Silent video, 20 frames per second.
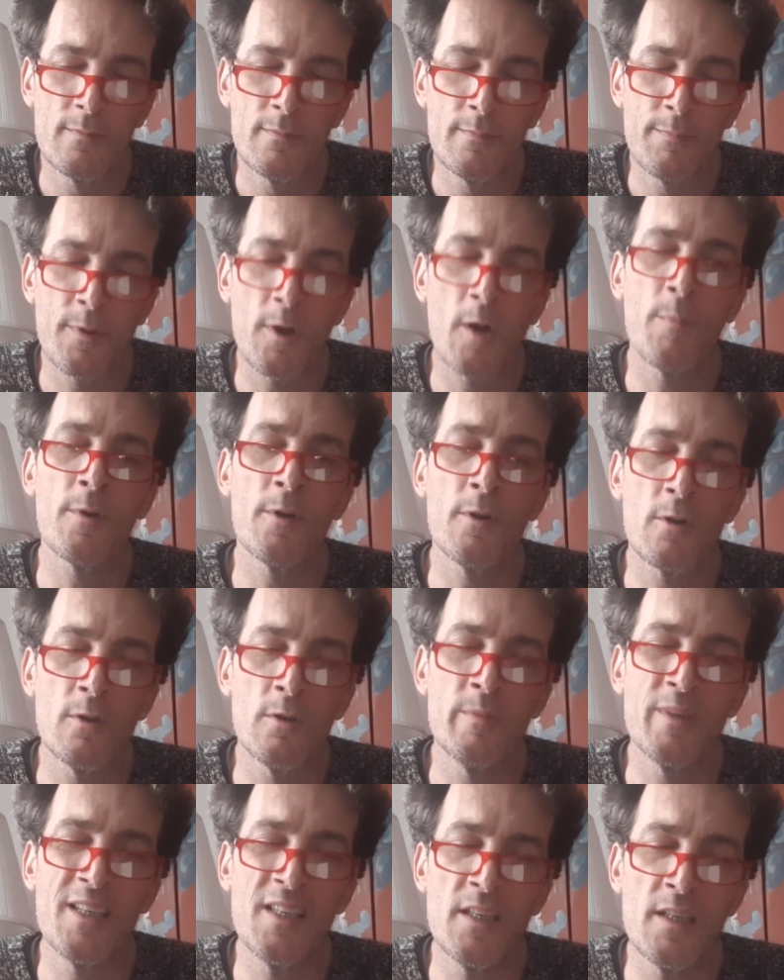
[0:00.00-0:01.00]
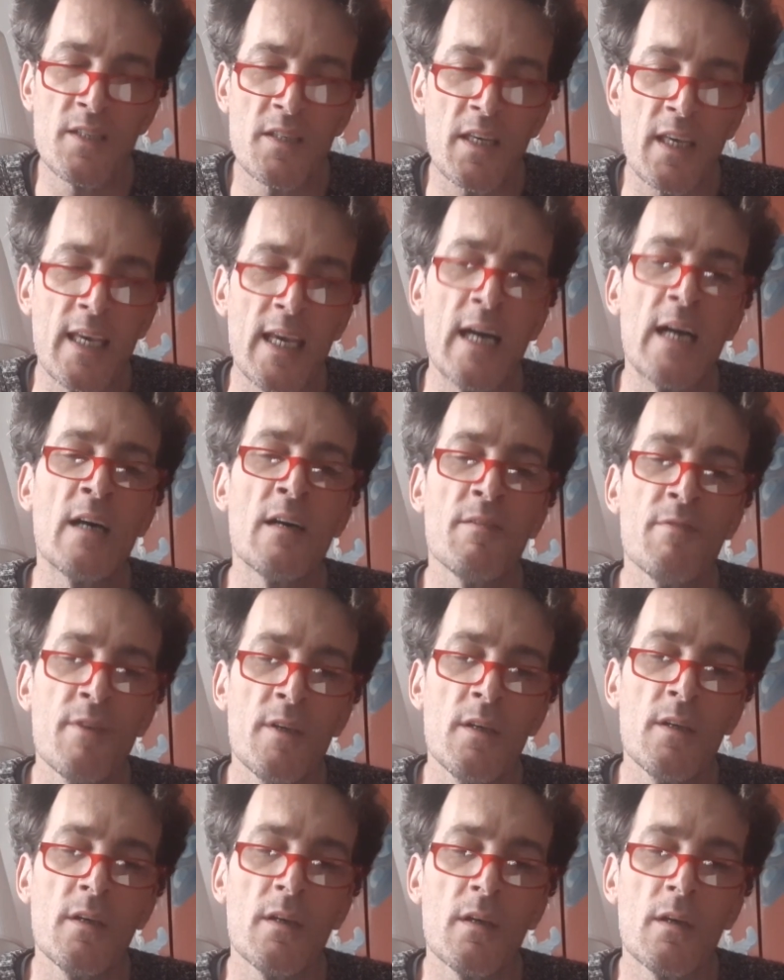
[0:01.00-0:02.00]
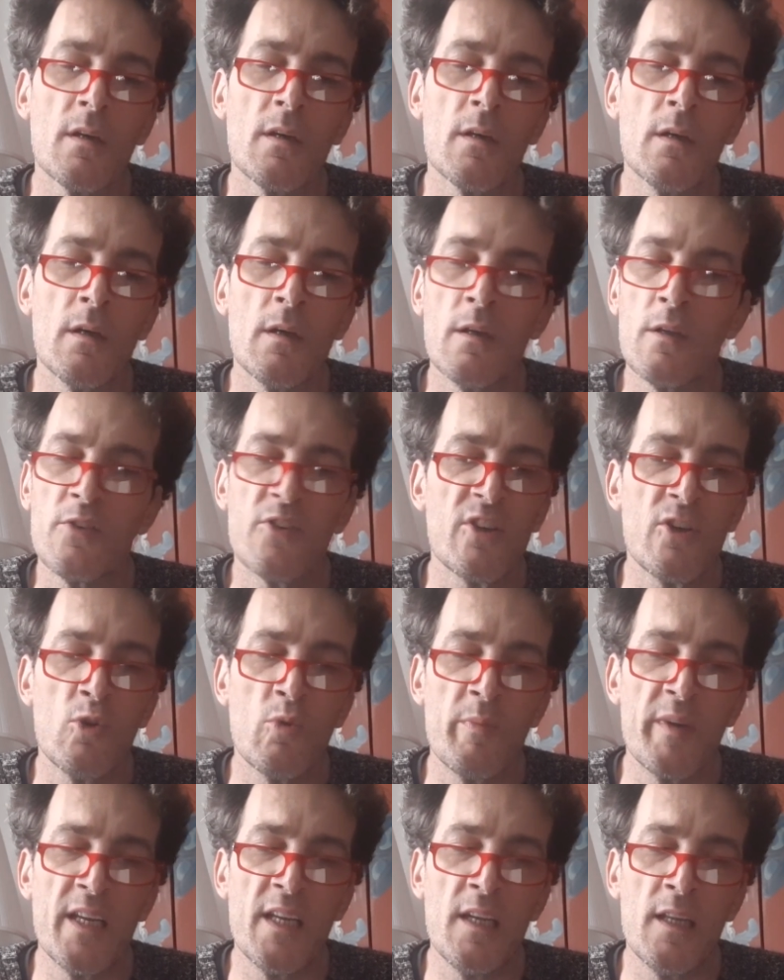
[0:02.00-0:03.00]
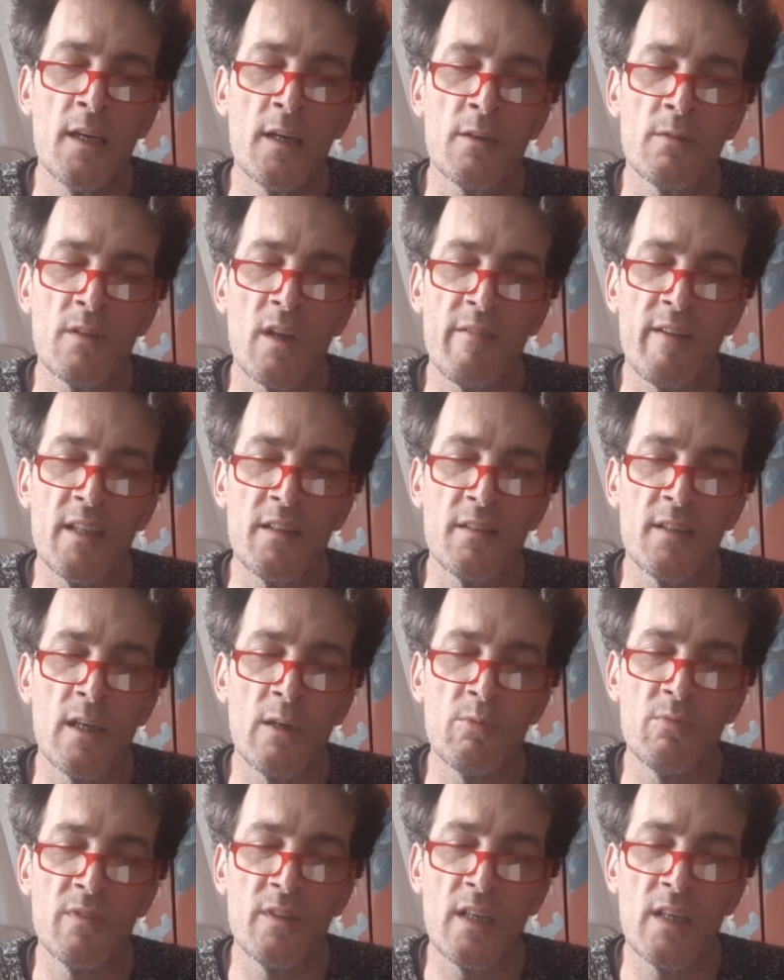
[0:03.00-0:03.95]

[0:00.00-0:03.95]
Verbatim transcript: Proprio come gli schiavi si umiliano davanti a un